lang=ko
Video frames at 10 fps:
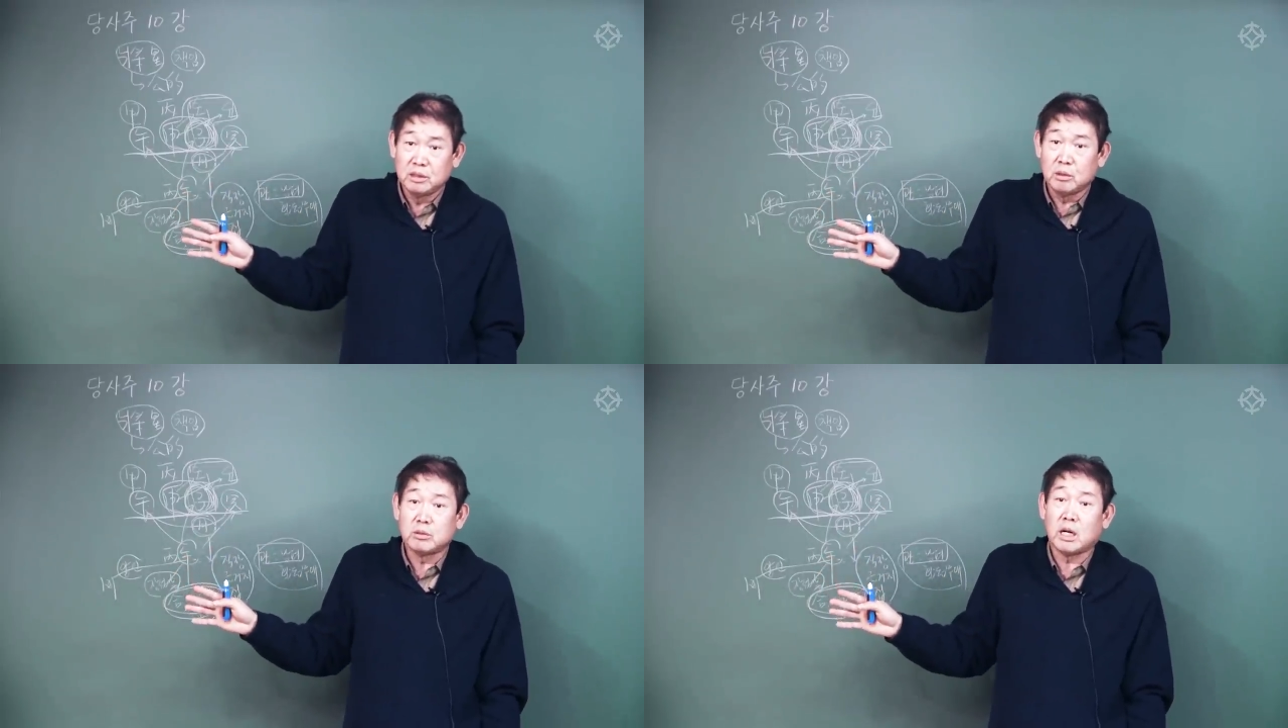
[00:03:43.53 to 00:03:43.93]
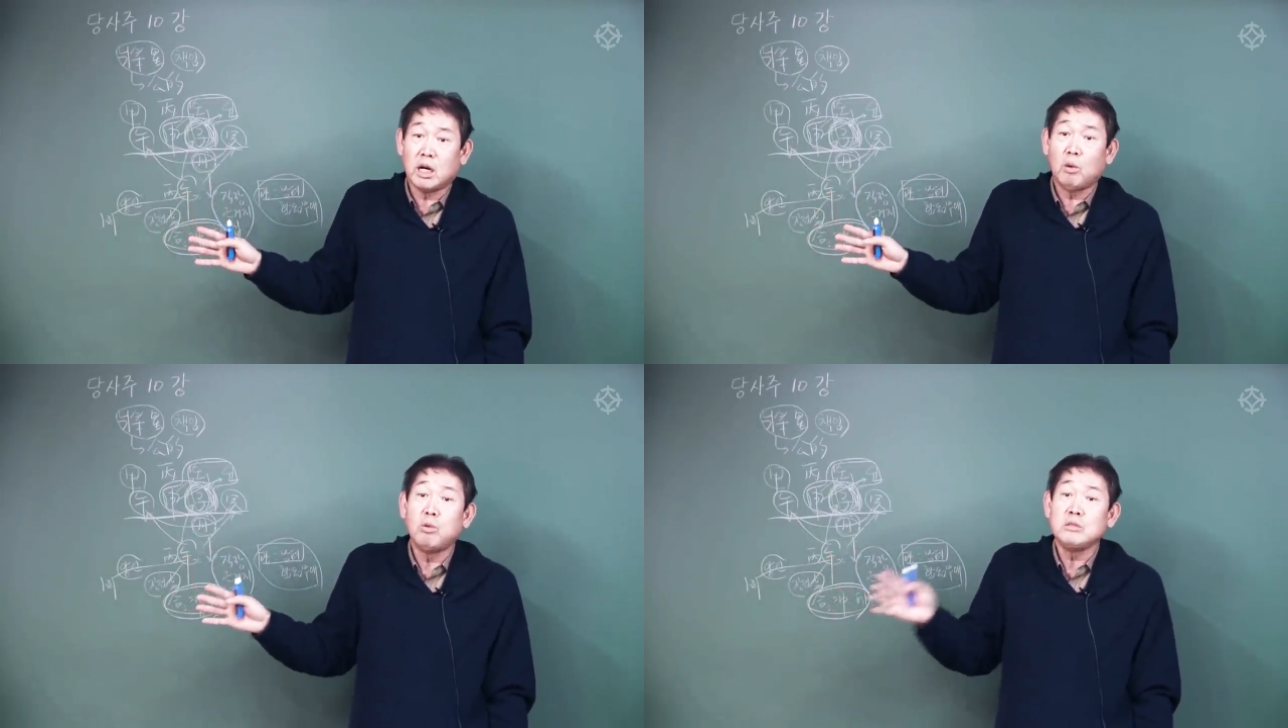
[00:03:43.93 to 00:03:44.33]

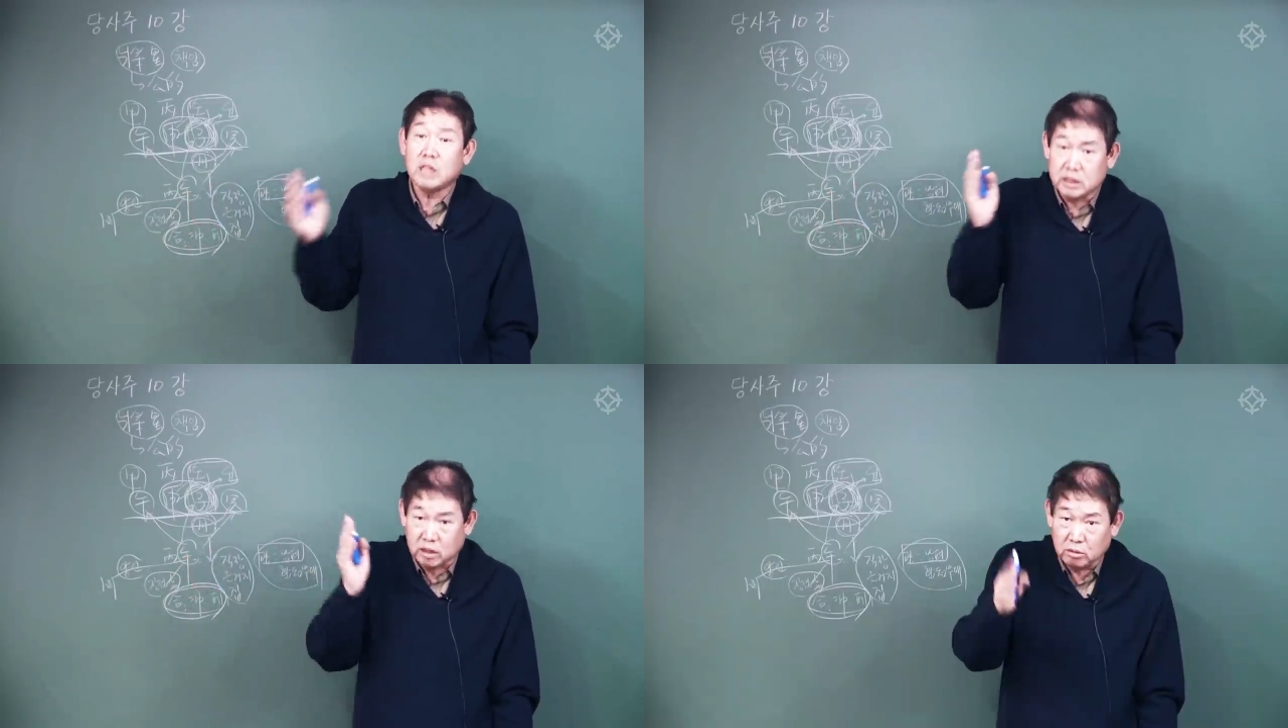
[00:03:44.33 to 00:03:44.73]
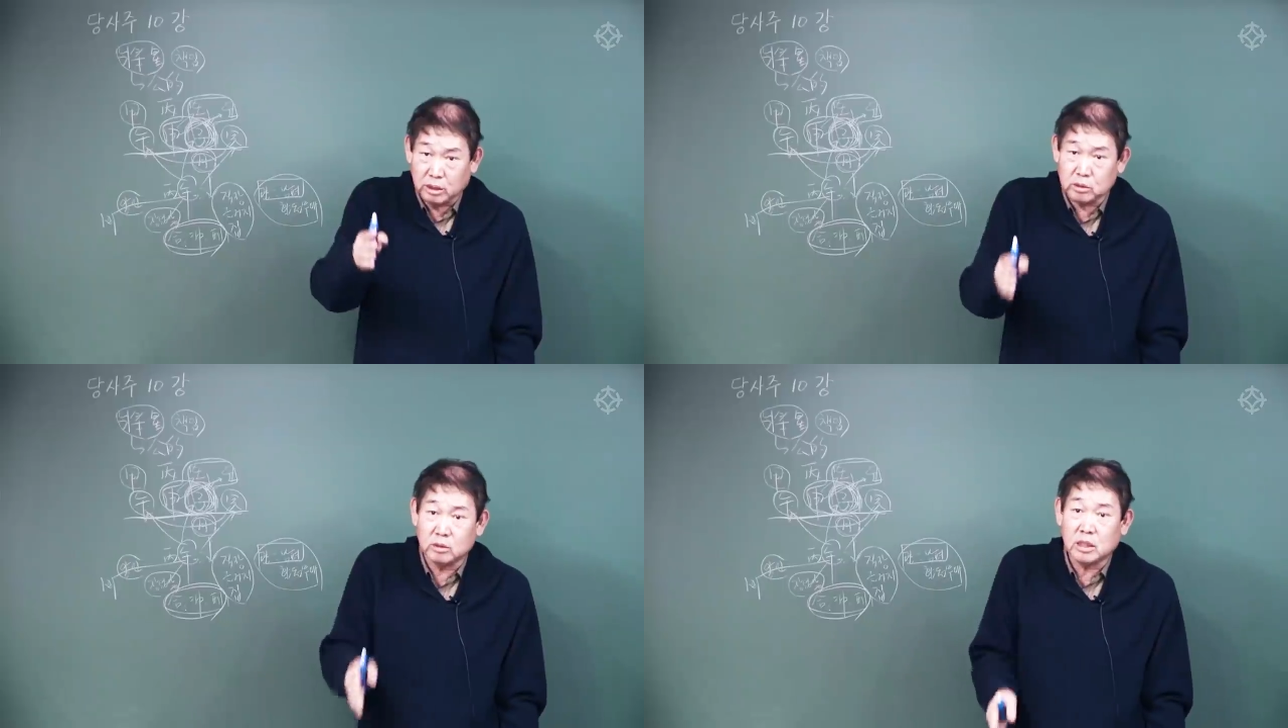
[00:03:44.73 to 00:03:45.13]
여자가 혼자
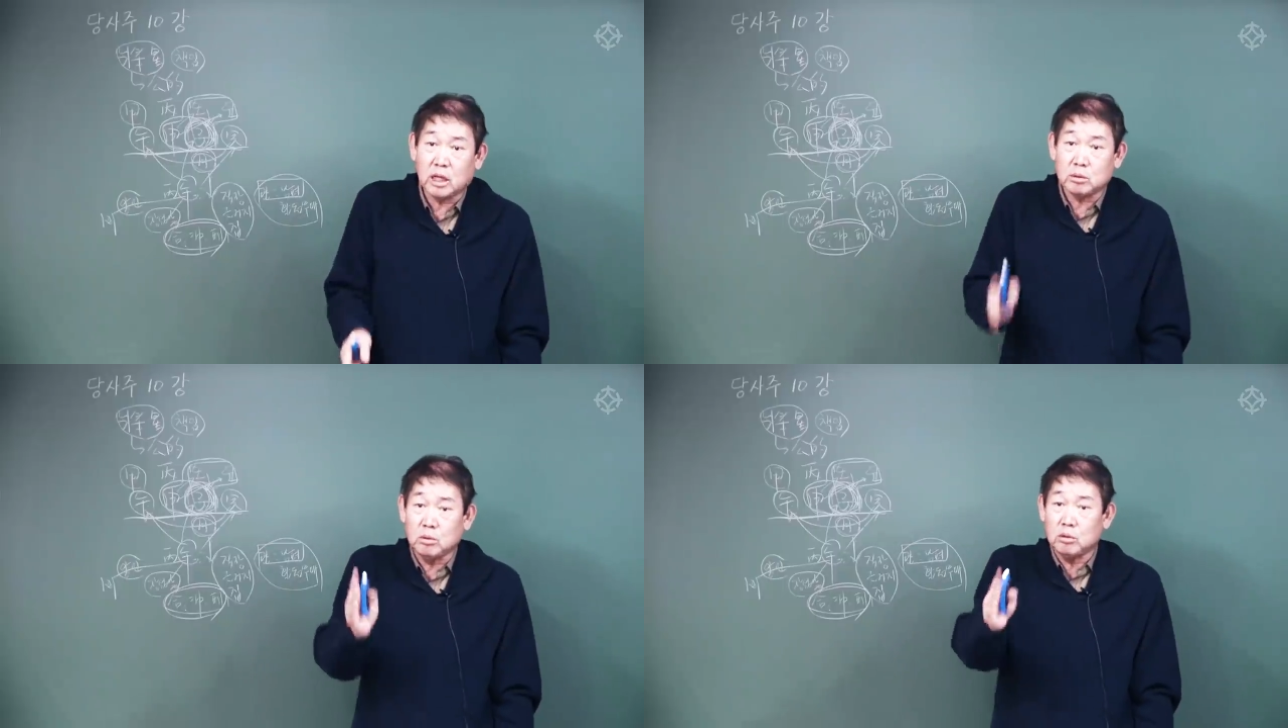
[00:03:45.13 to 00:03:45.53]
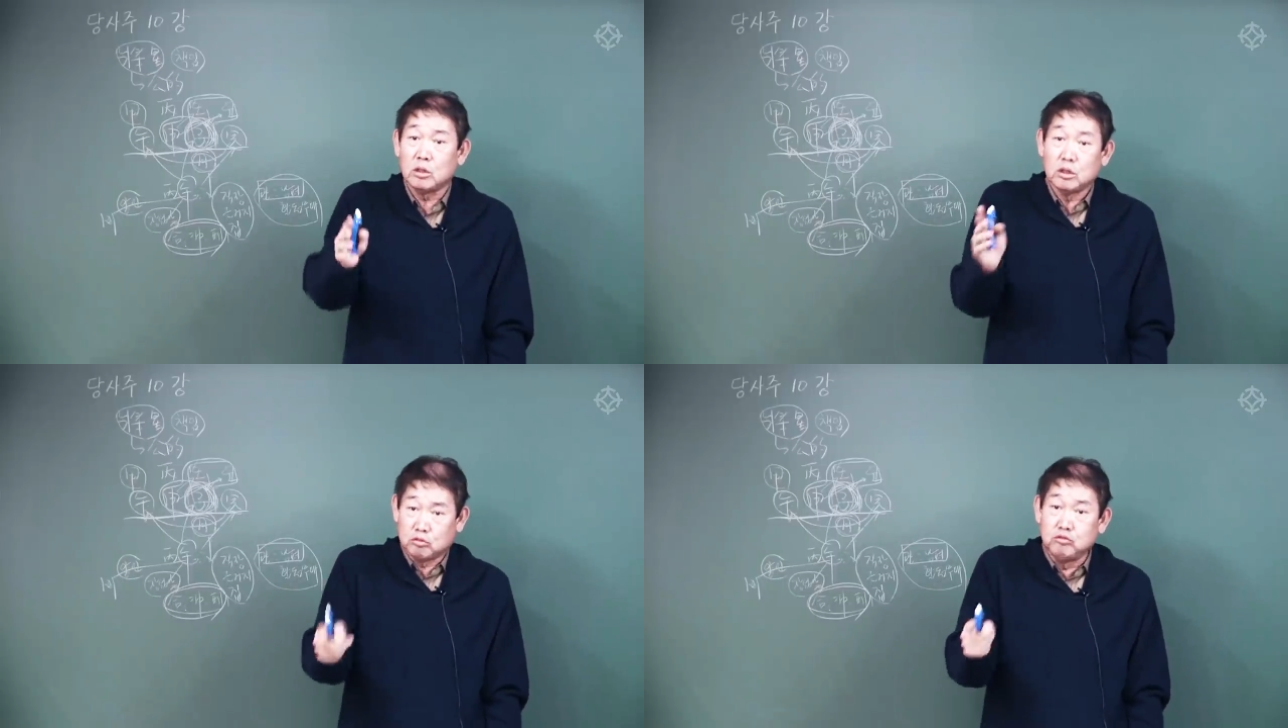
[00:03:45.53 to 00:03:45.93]
살아봐. 여자가 또
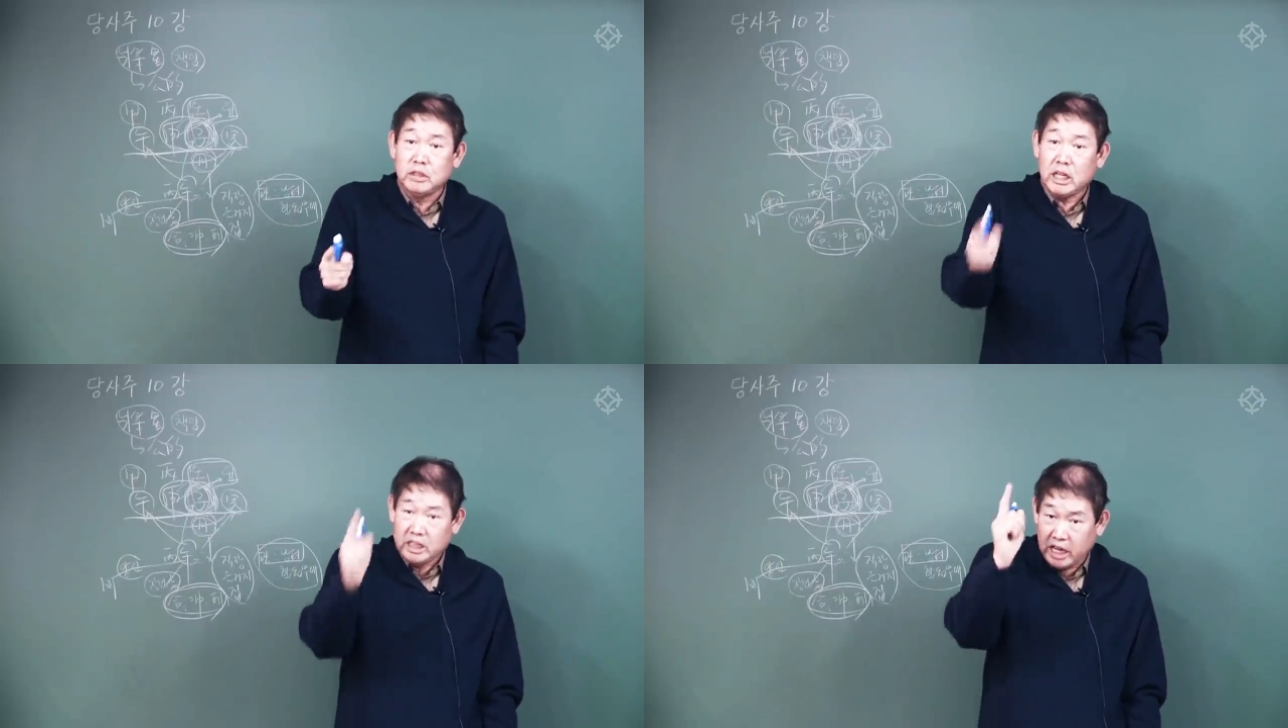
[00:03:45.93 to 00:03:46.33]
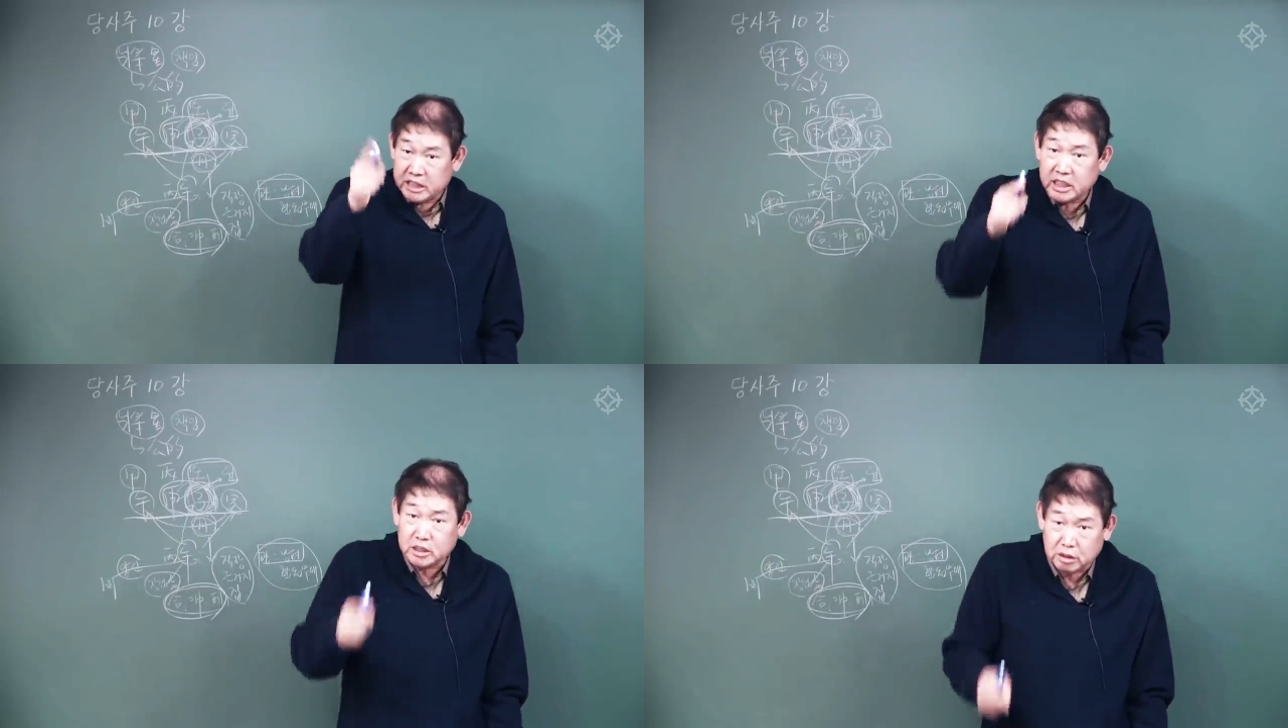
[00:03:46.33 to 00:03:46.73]
군대
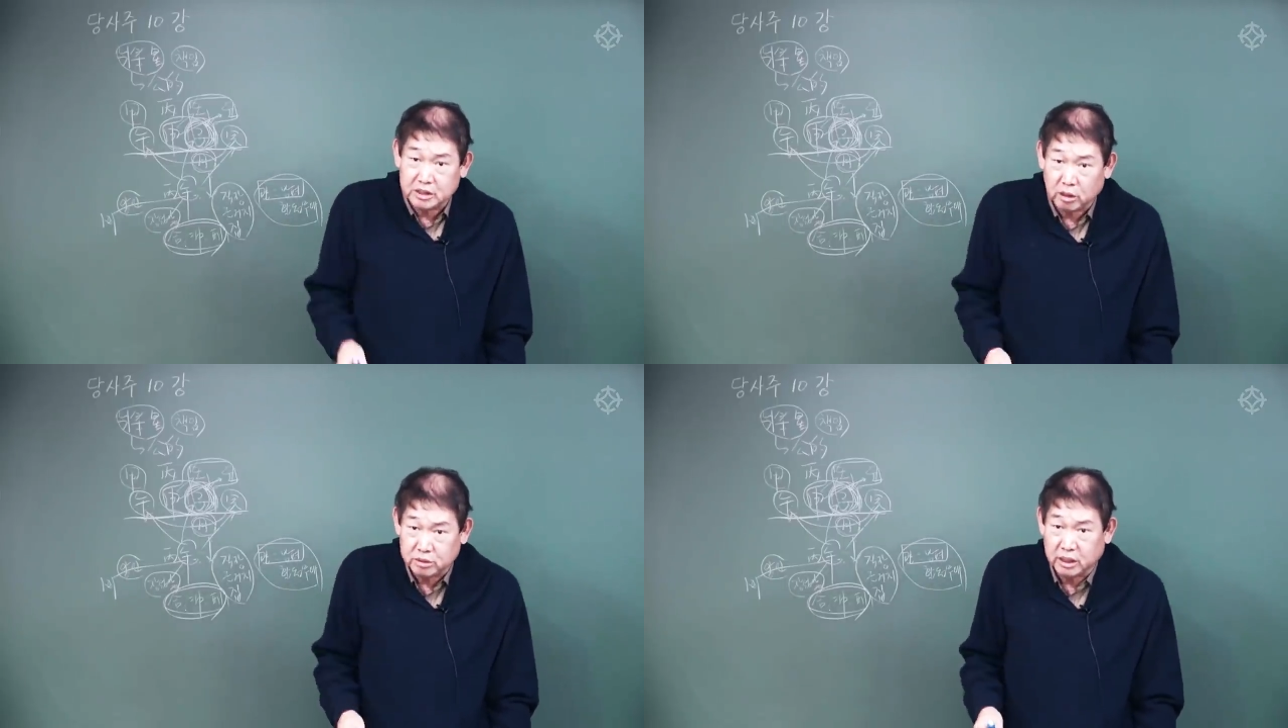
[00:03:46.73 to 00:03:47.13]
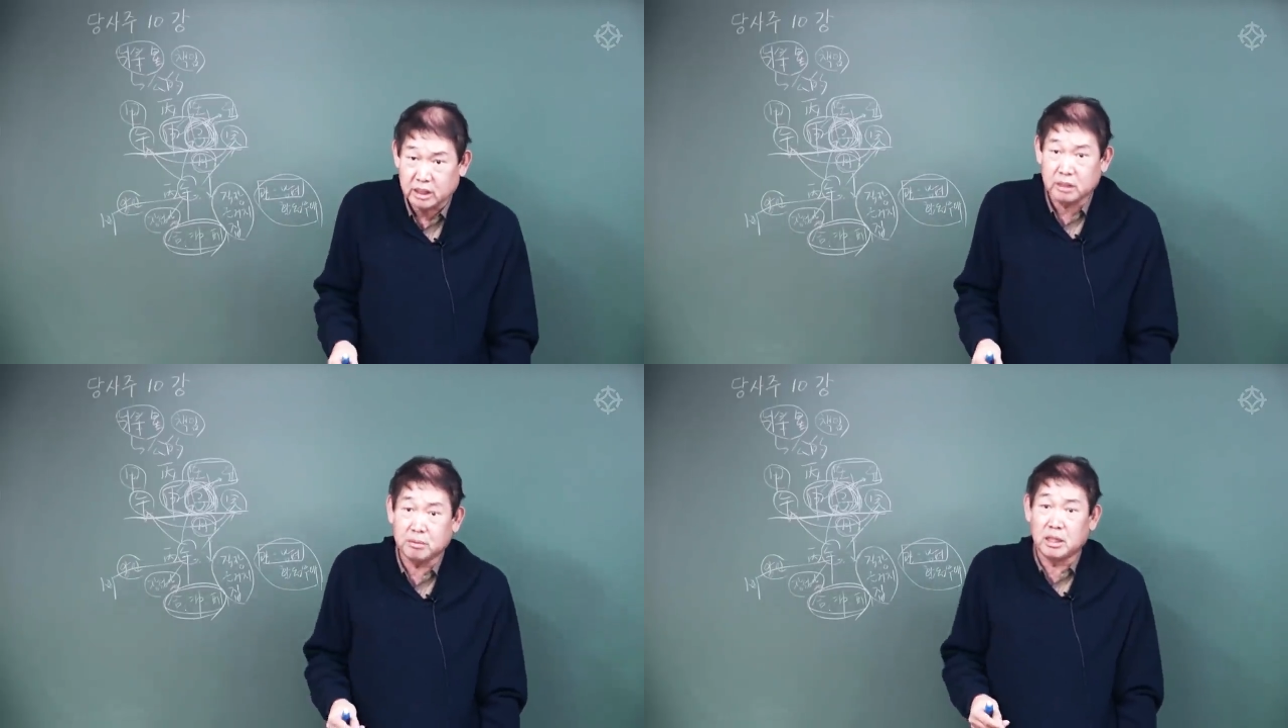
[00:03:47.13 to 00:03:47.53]
대장이 됐다고
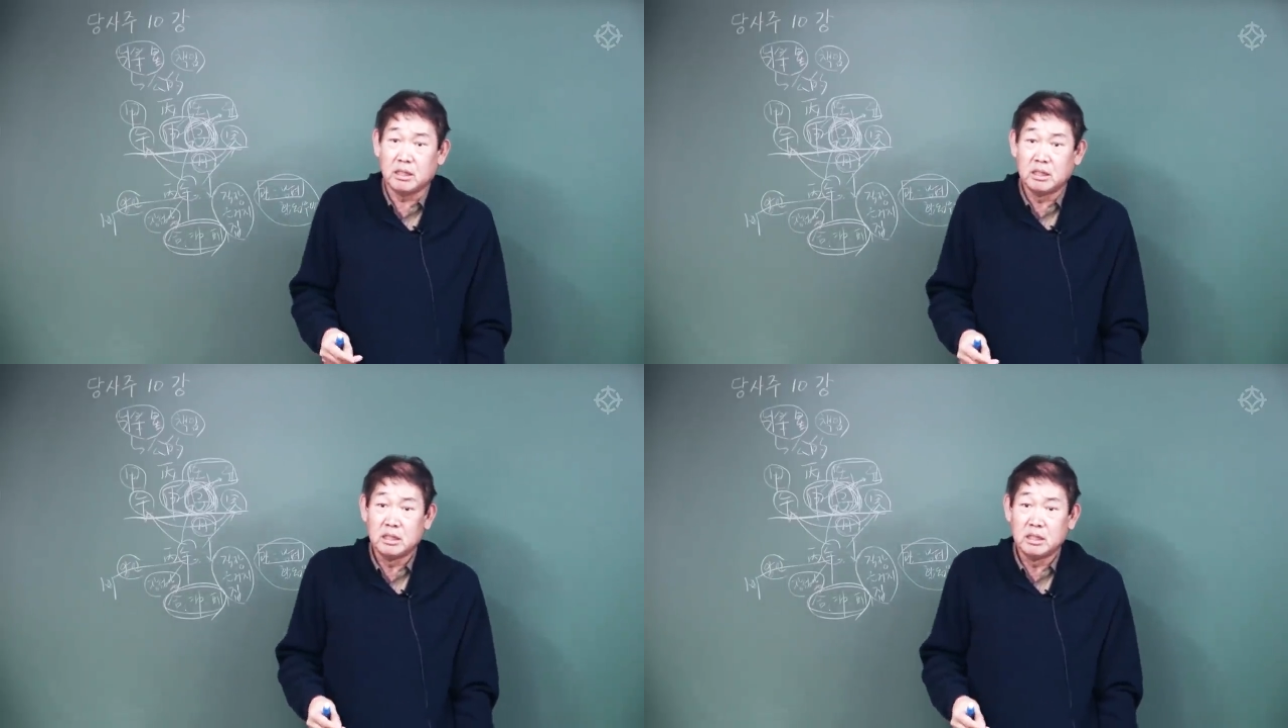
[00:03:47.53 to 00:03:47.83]
생각해봐.